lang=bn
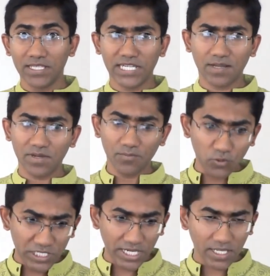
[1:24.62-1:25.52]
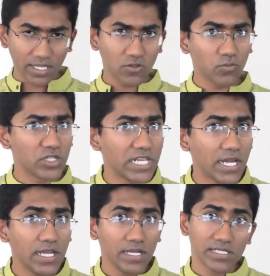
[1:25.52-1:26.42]
যেটা আমরা বুঝি কিন্তু বুঝি
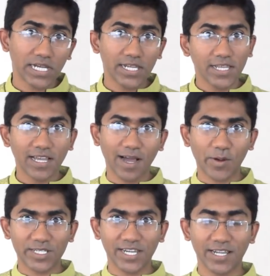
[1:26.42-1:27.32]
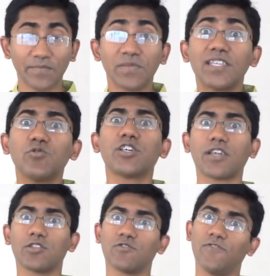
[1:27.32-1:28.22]
না জানি আবার জানি না ত্রিভুজের
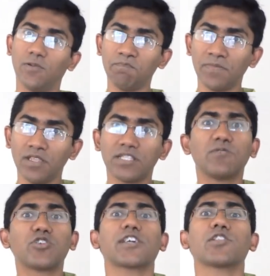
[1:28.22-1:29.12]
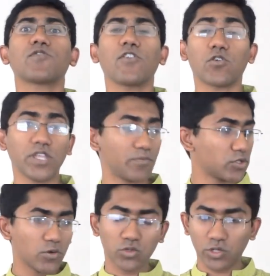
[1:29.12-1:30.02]
ক্ষেত্রফল ত্রিভুষের ক্ষেত্রফল কত এই
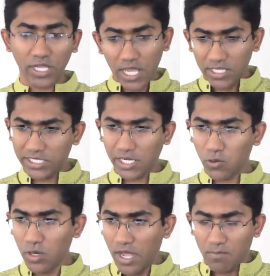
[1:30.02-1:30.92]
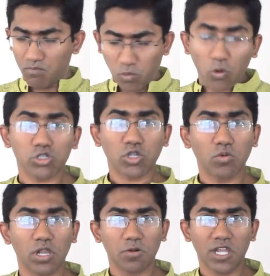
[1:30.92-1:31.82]
প্রশ্নের উত্তরে যে কেউ মুখস্থ
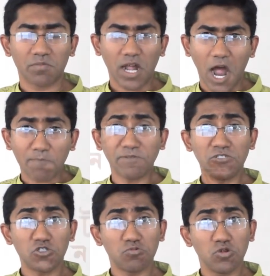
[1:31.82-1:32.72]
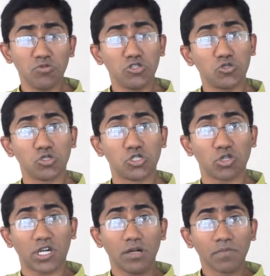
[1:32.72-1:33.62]
বলে ফেলি আমরা হাফ ইন্টু ভূম ইন্টু
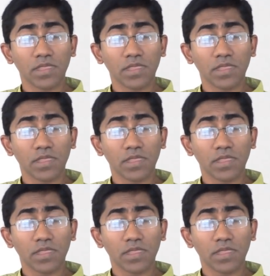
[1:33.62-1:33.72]
উচ্চতা